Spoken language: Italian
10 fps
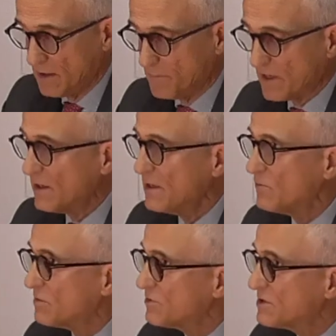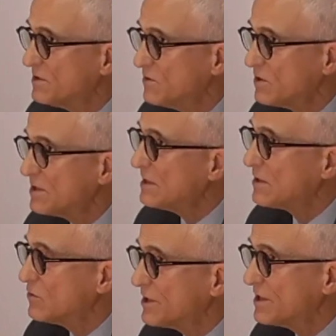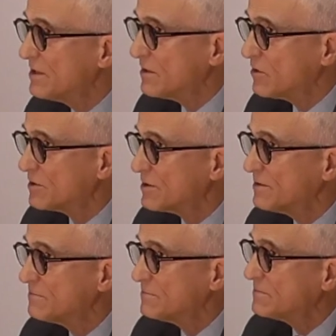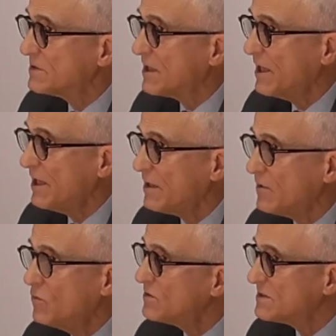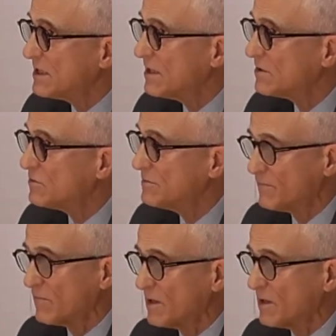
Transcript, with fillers: parleremo la prossima volta della Corea del Nord, che è uno Stato che